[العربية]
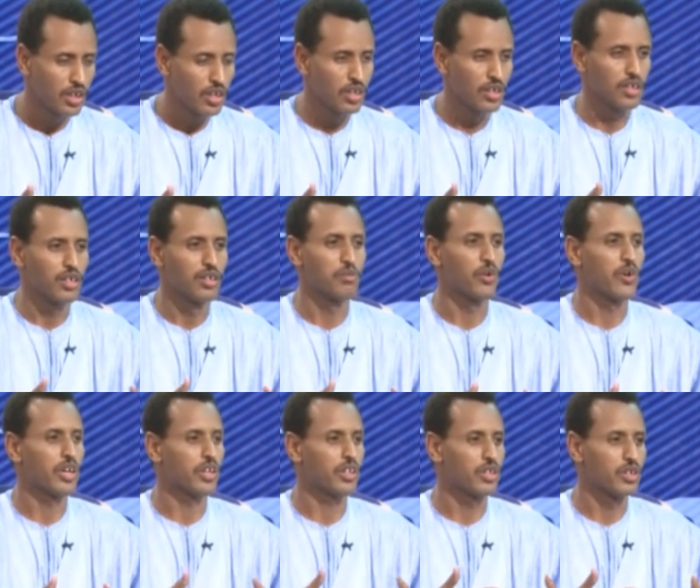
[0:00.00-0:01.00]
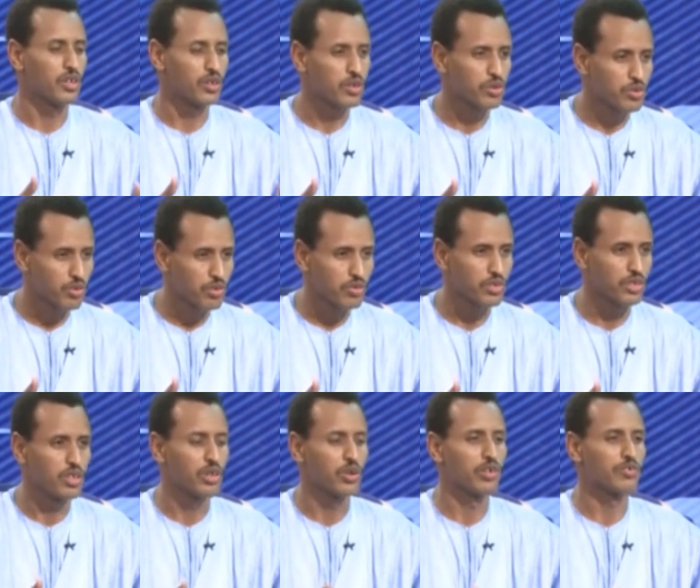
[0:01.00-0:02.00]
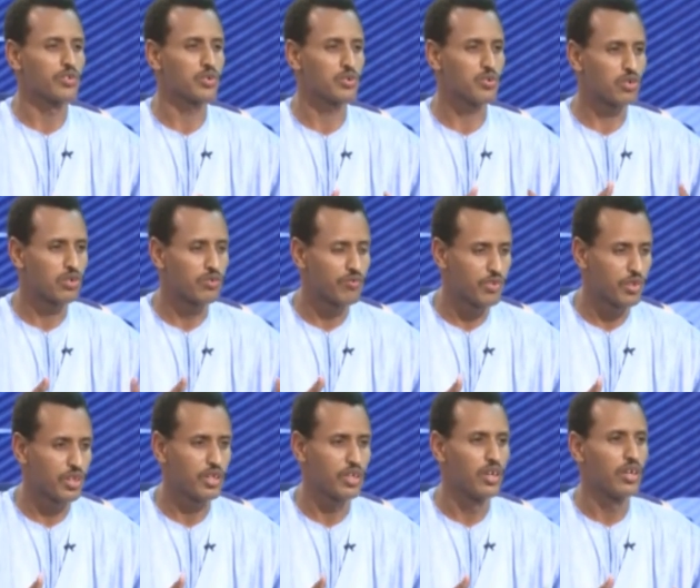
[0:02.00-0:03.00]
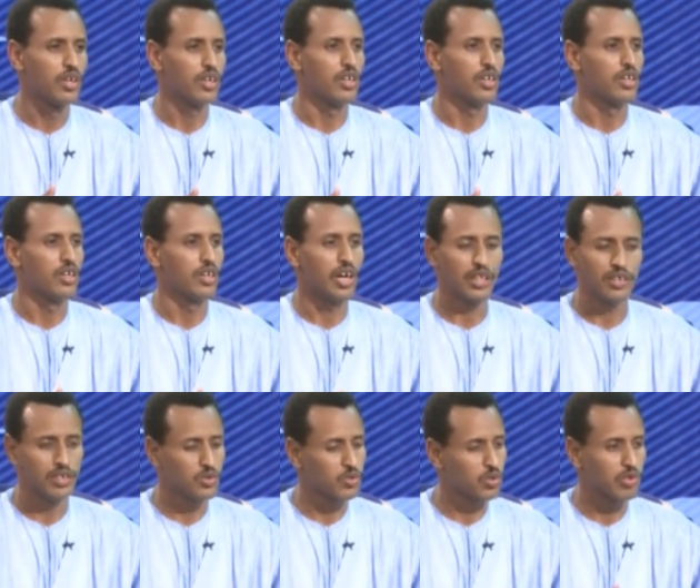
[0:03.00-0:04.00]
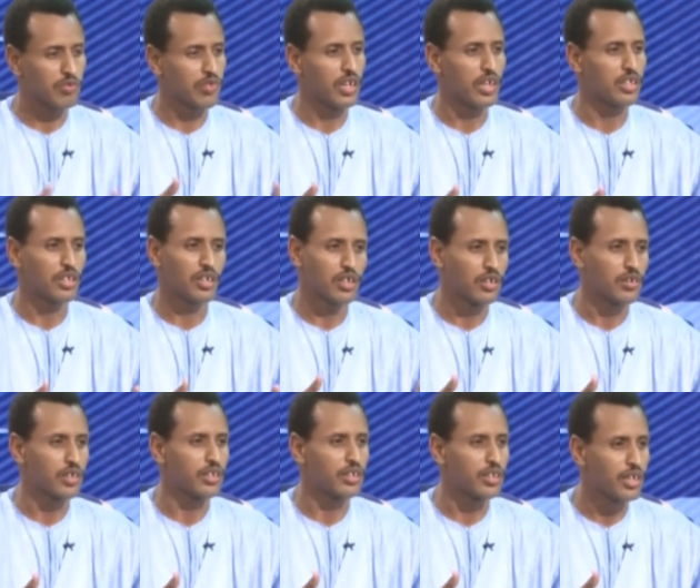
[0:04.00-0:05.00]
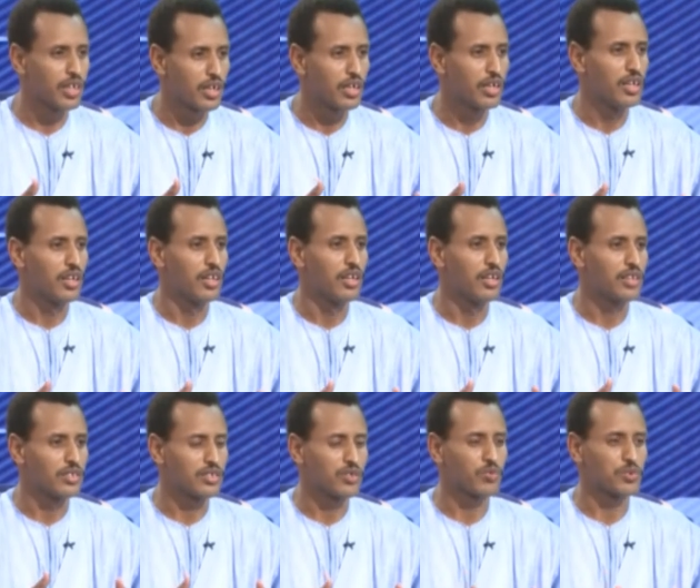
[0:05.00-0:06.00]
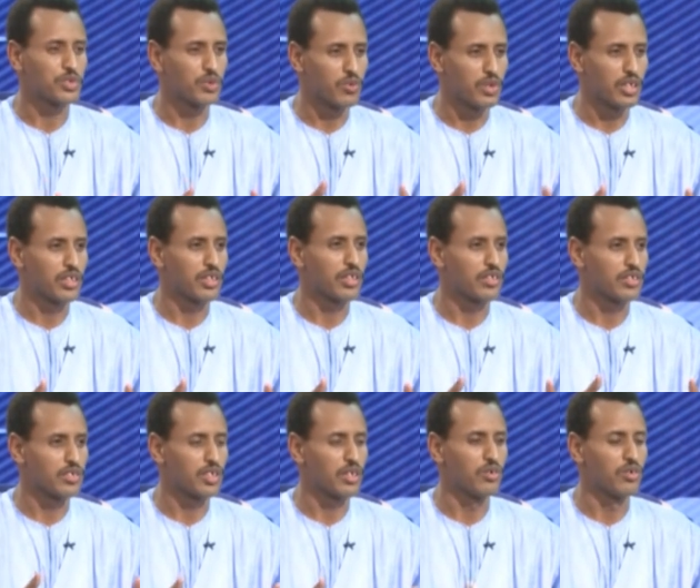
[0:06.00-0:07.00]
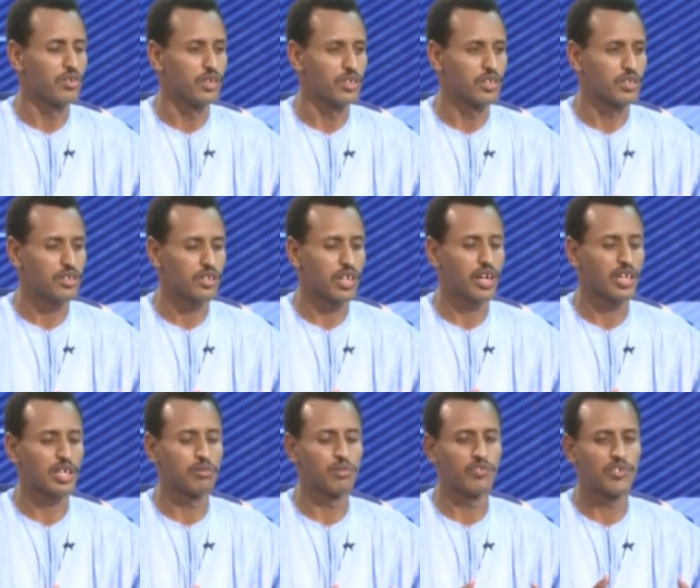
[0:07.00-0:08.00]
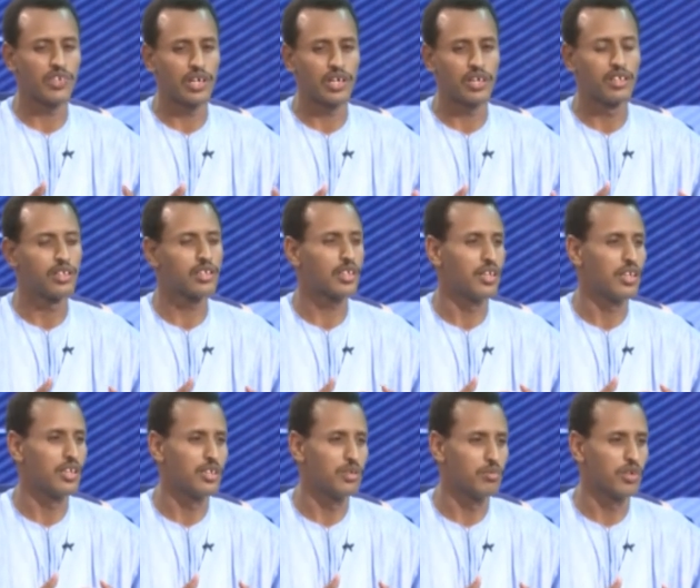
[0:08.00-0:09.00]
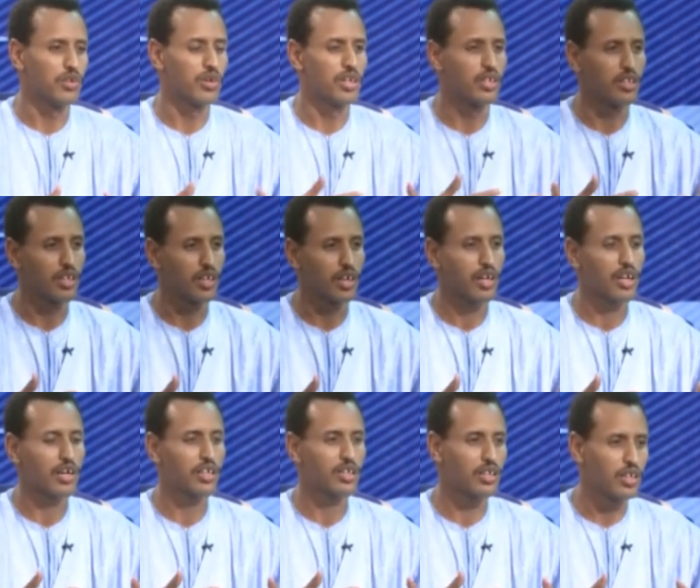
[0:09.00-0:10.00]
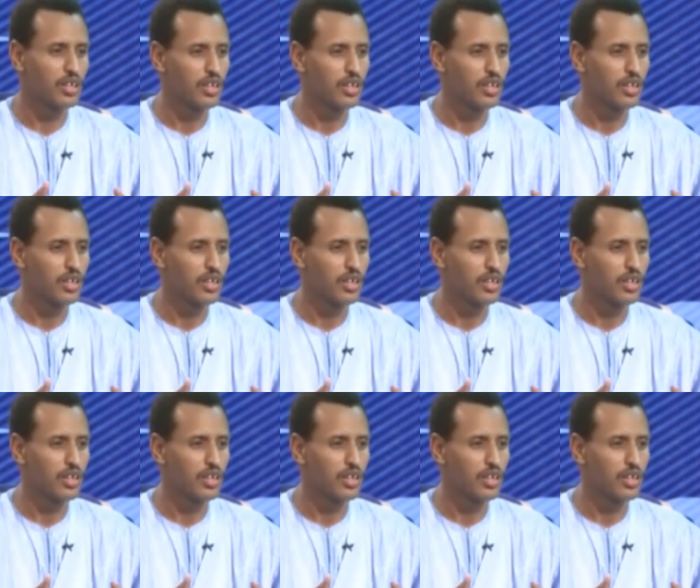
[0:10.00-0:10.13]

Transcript: المواقع الإلكترونية وفي الصحف آه، حتى الصحف العريقة وغيرها لا تزال مدونات لا تزال أيضا تتحكم فيها هذه الكلاليب أو هذه العراقيل